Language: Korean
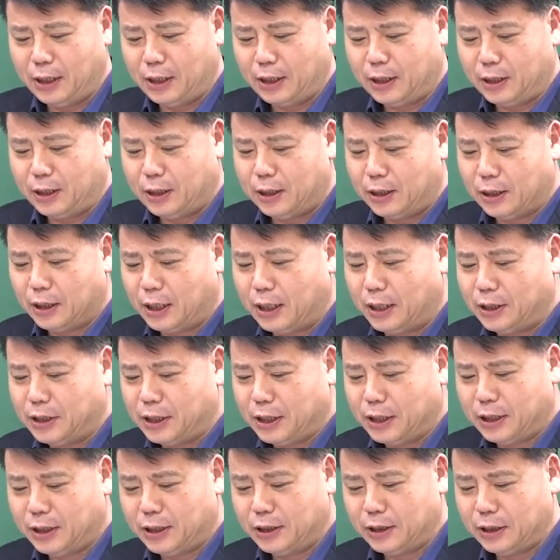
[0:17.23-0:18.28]
어,
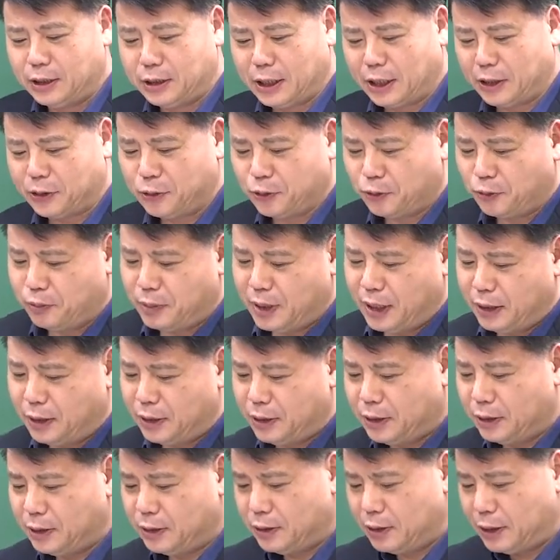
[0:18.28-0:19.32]
계좌는 자속
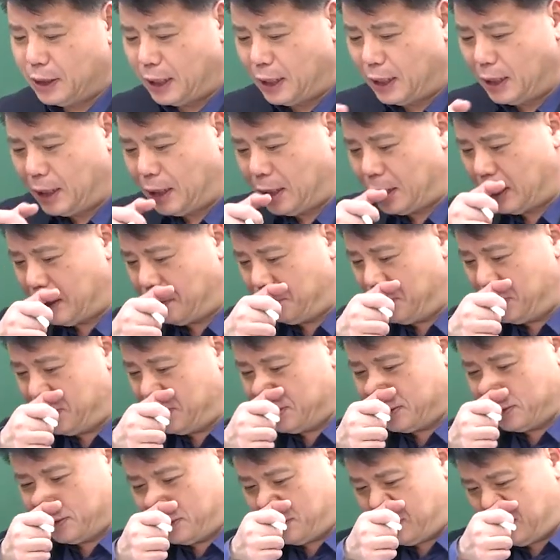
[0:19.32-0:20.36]
만든다 뭐
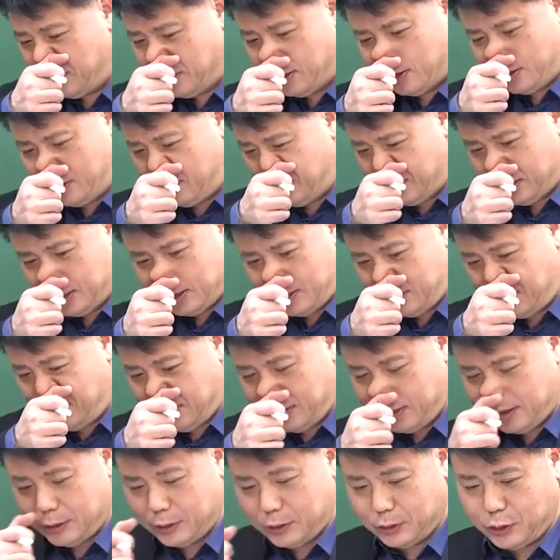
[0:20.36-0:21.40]
이런 거
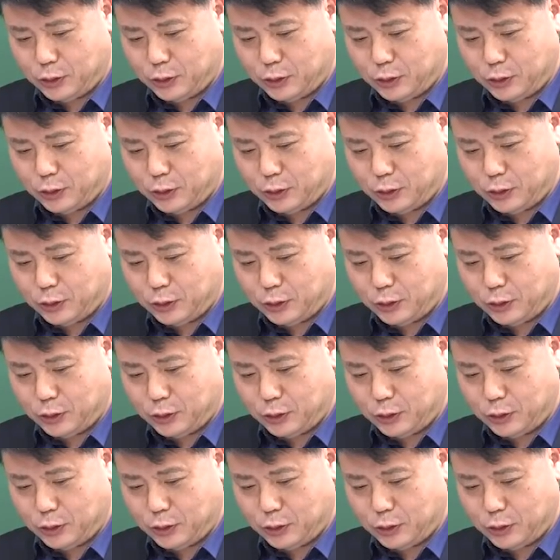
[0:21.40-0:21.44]
음,